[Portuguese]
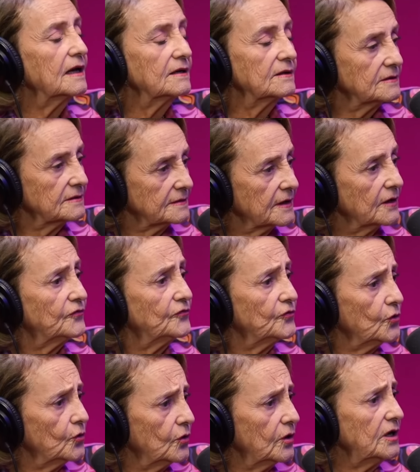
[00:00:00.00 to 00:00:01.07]
Cazuza,
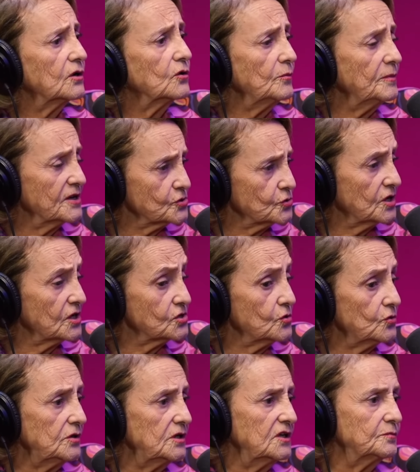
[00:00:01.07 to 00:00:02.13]
começou Foi, como divulgador. Ele começou na
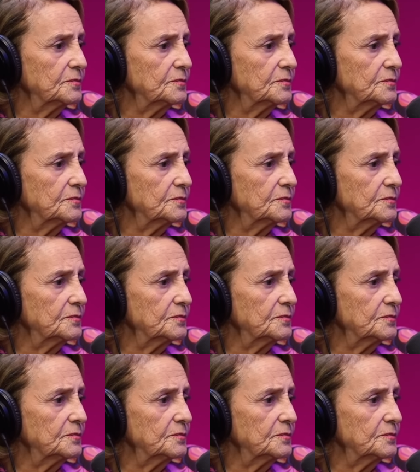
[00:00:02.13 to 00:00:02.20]
ação